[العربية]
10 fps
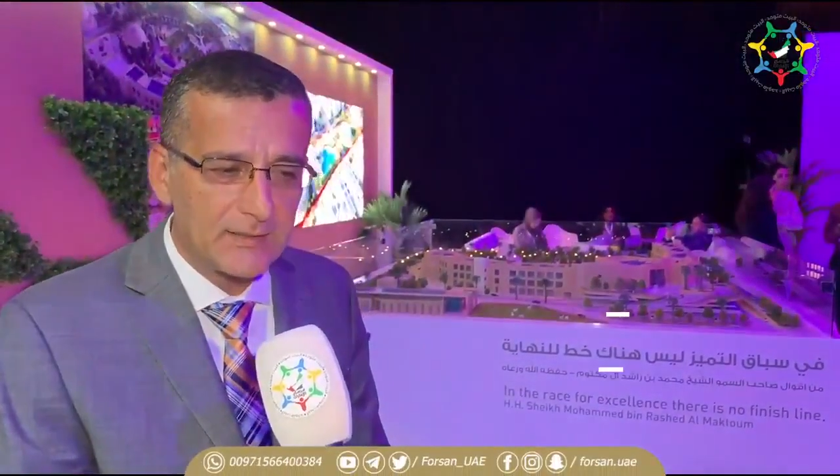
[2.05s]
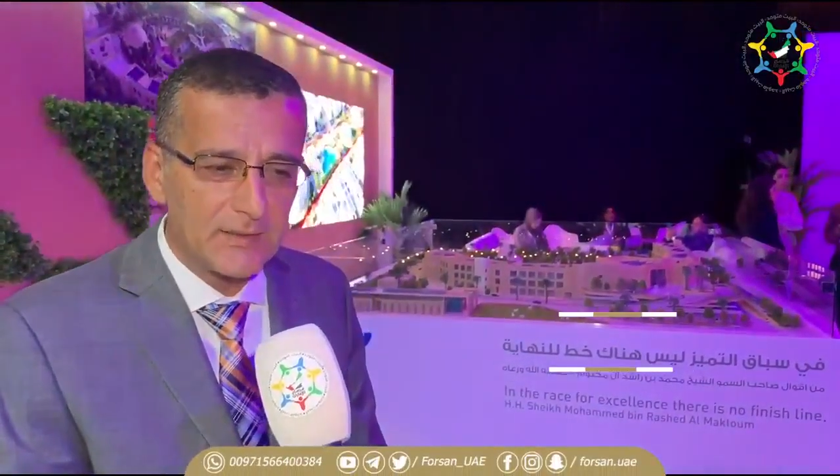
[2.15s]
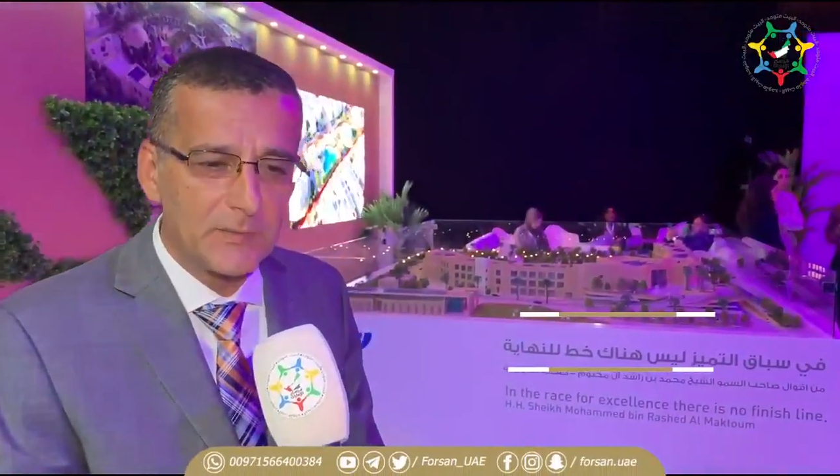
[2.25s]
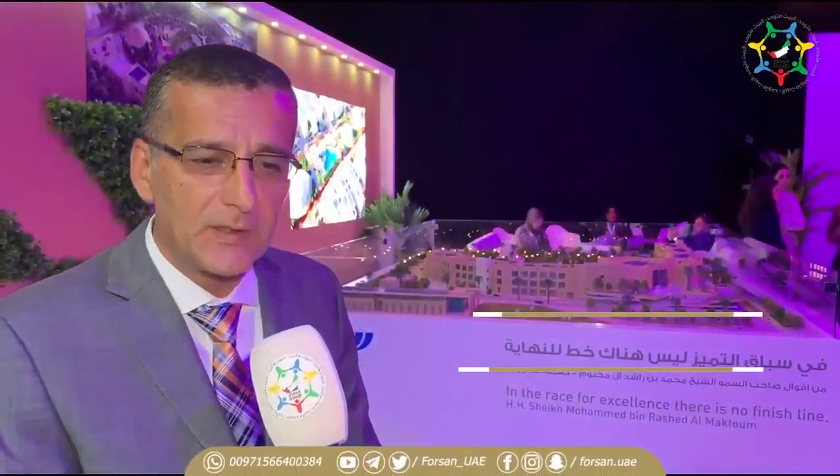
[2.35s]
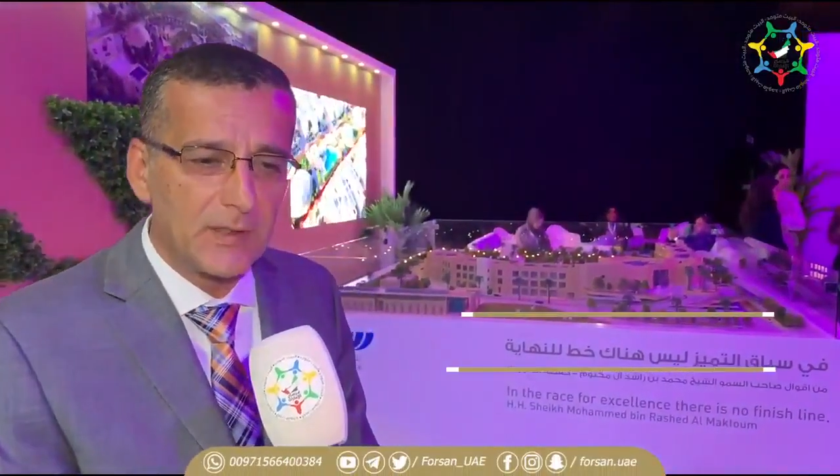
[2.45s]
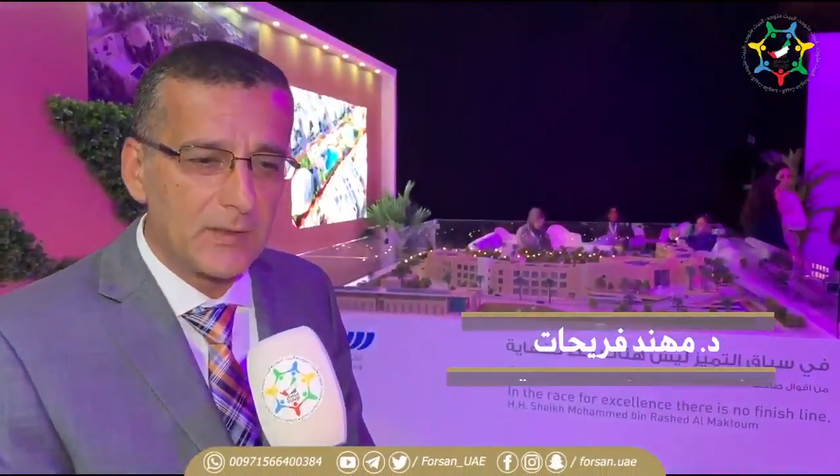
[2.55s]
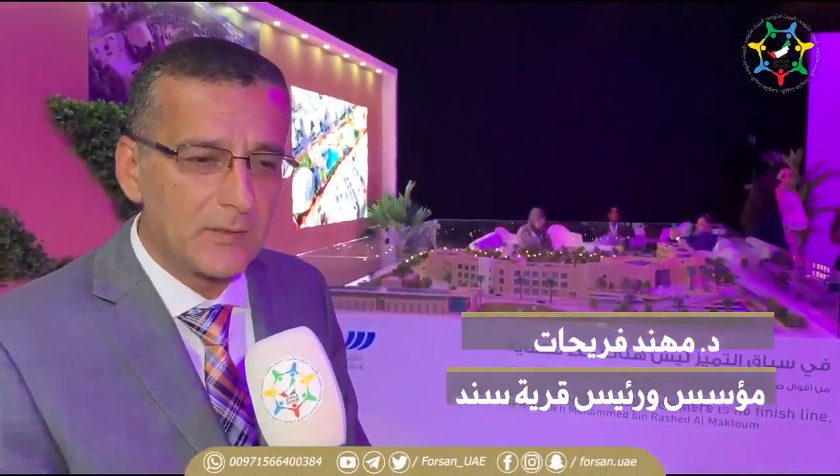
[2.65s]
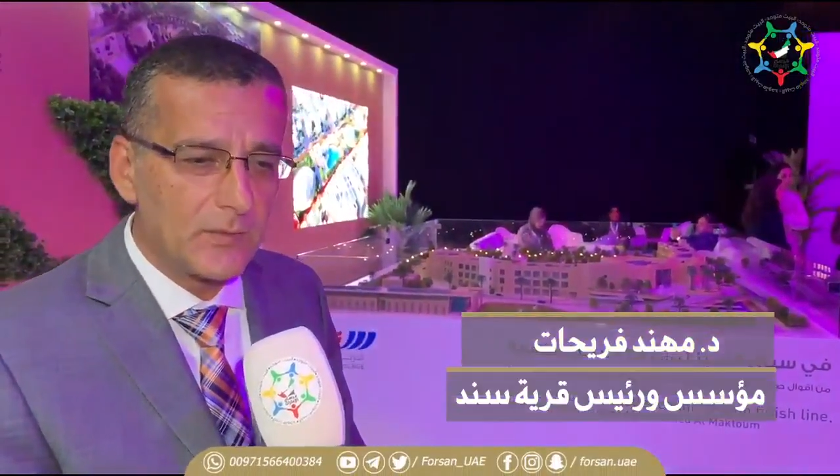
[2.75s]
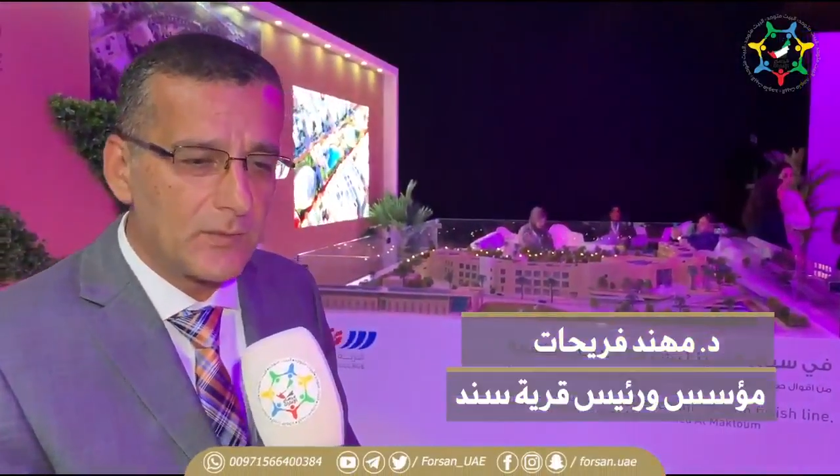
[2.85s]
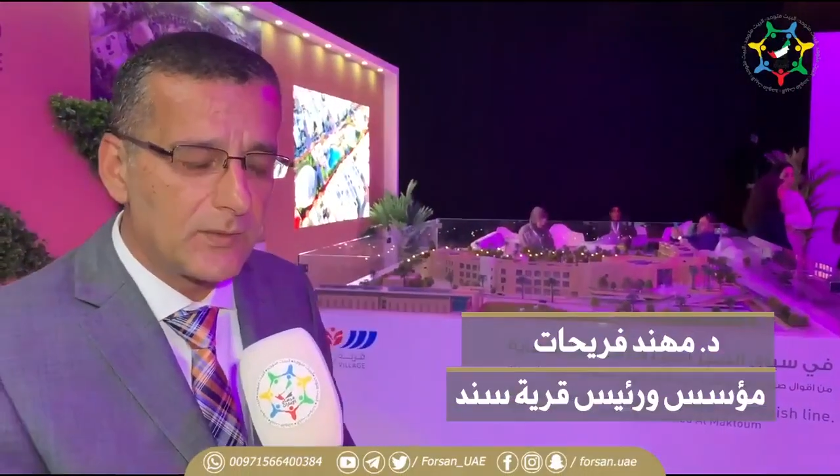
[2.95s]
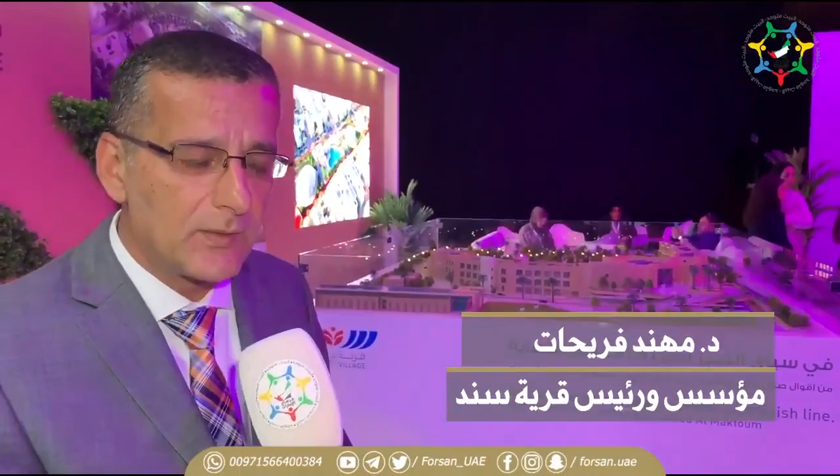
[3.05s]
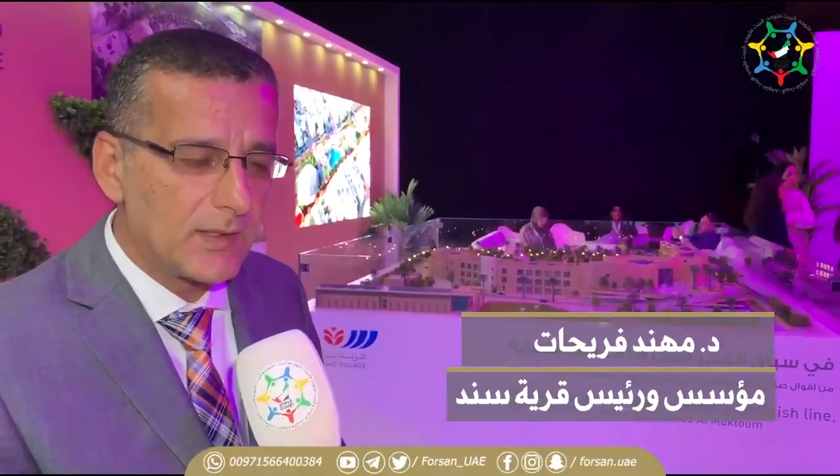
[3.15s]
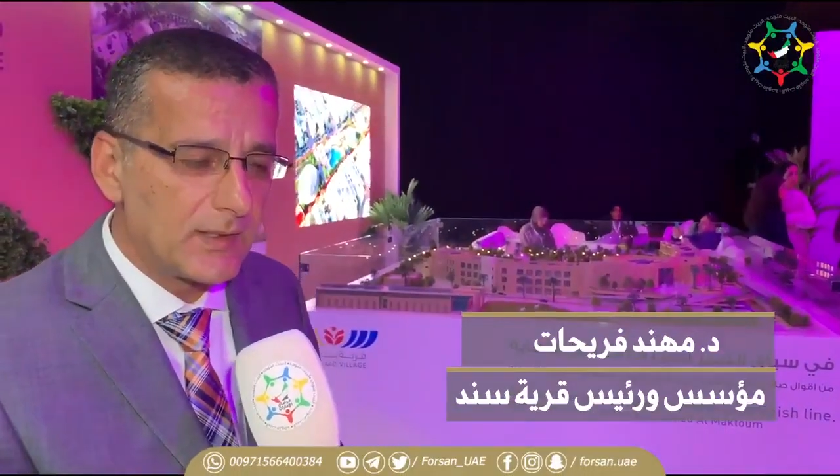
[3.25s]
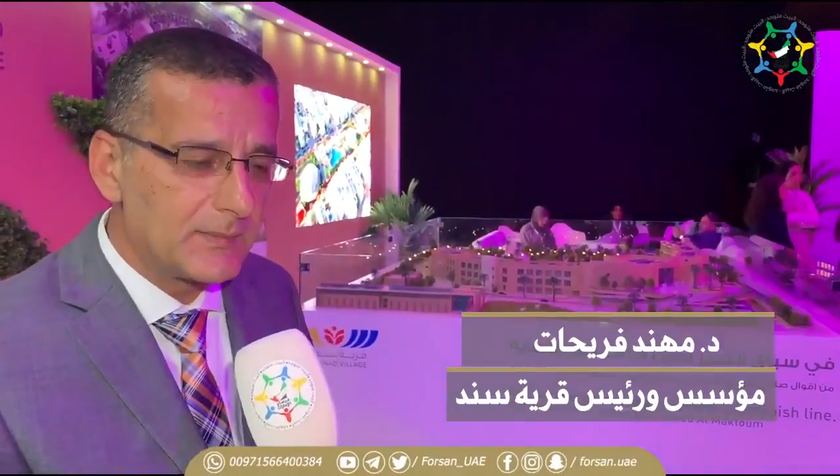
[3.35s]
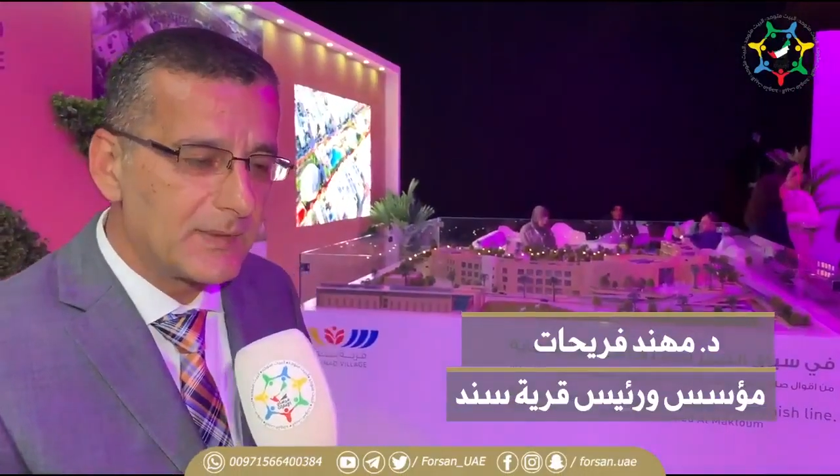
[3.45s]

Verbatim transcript: أتت من أنه آه،